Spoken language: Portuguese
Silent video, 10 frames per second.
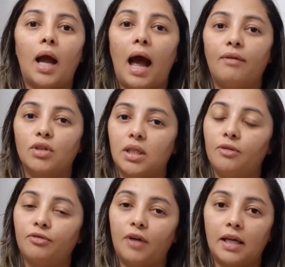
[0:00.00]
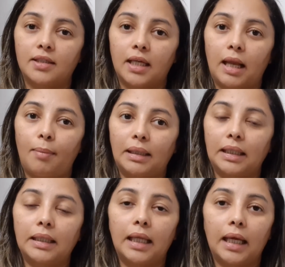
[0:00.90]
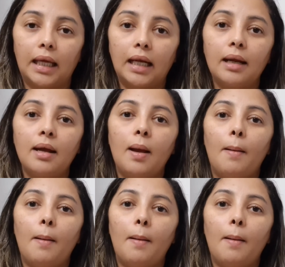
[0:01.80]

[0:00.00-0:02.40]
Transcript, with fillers: aí você faz aí na batedeira,